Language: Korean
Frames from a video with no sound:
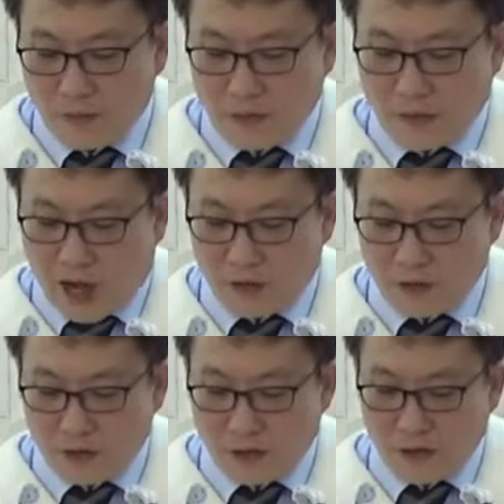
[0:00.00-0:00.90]
문
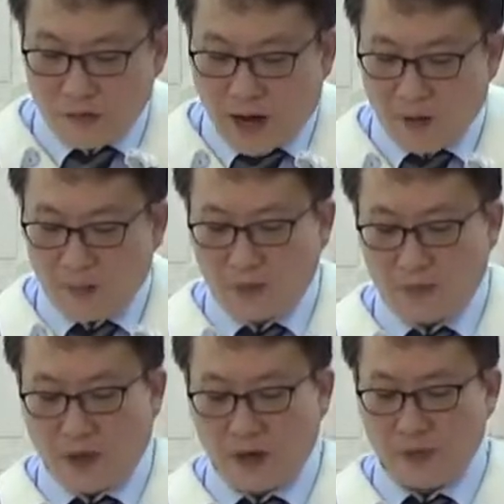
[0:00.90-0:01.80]
나올 수 있는
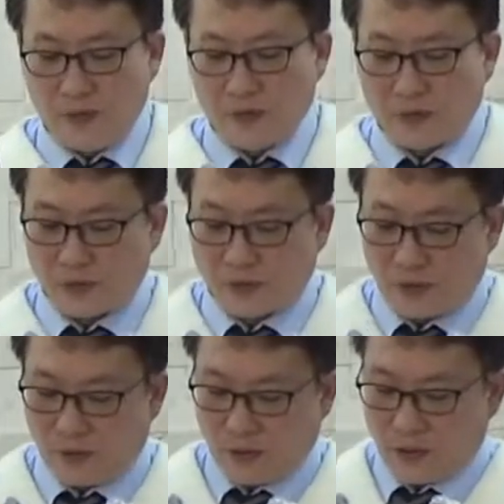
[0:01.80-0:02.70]
방법을
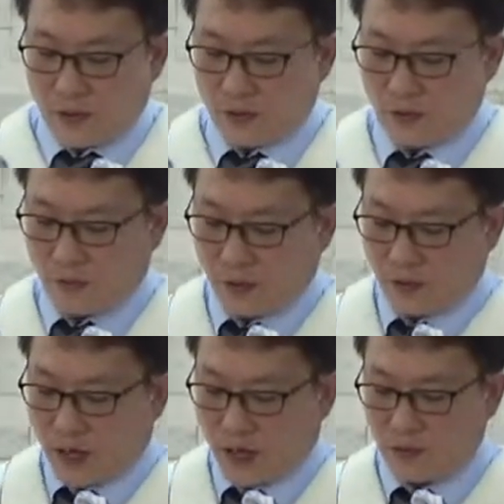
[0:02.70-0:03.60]
알면서도
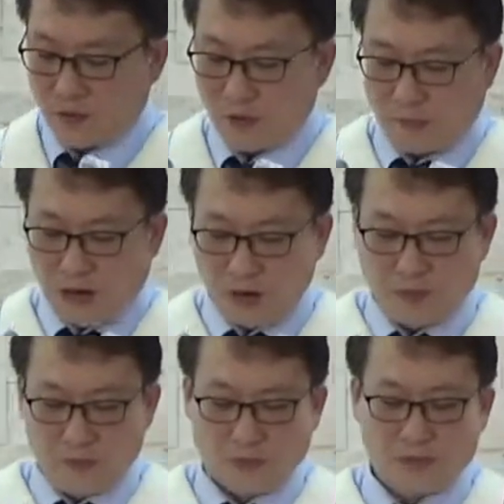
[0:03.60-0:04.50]
예수님께로 갈 수 있는
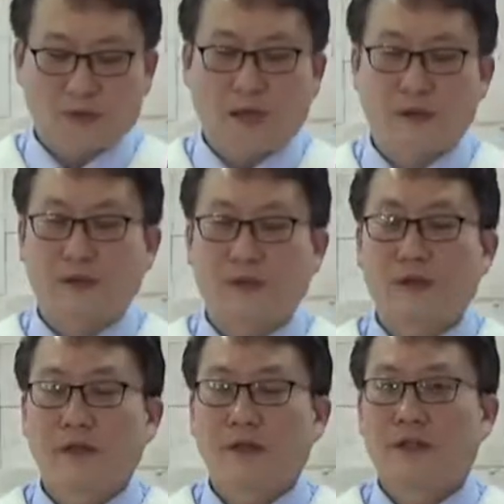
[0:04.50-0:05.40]
방법이 없었다는 것.
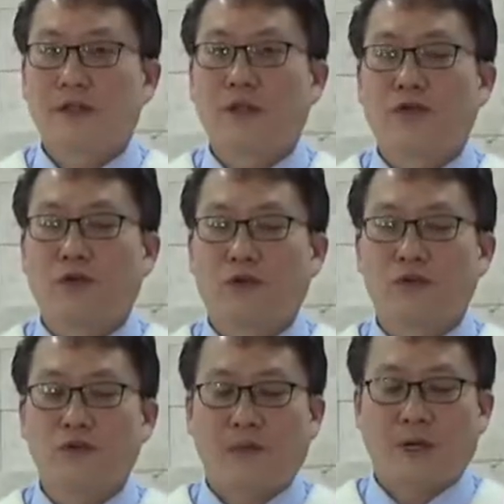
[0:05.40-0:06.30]
이게
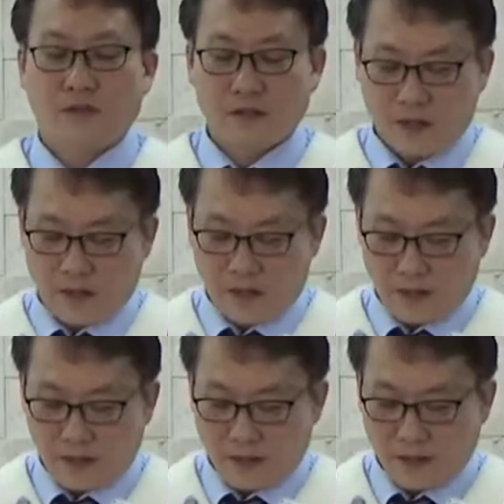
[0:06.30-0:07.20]
저주 받은
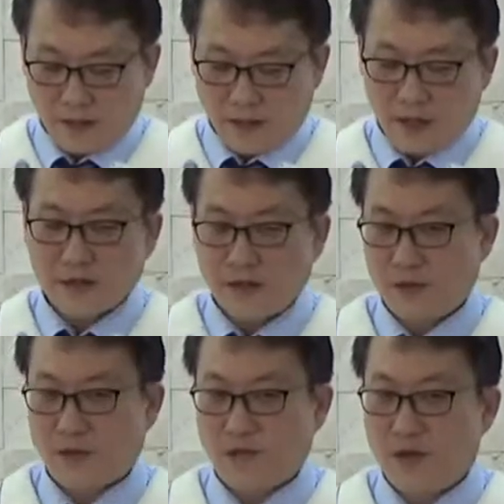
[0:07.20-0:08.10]
자의
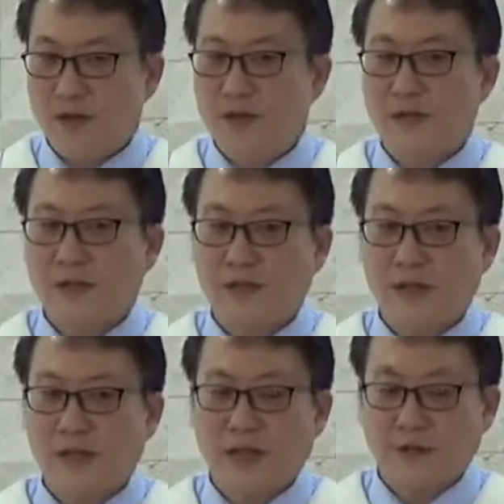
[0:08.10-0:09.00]
상태예요. 죄인의
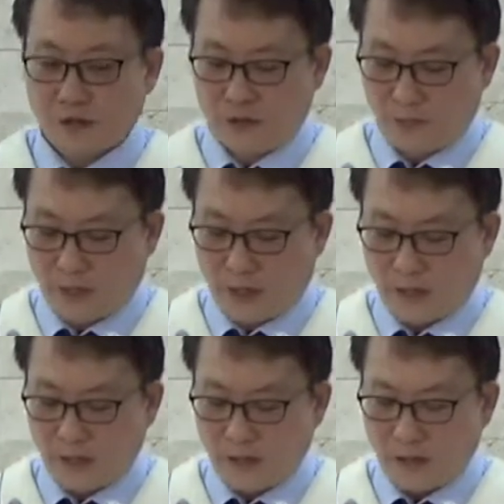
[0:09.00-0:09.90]
상태가 딱
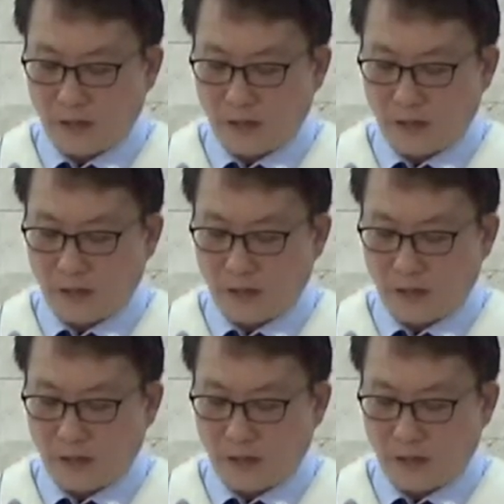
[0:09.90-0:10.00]
이렇습니다.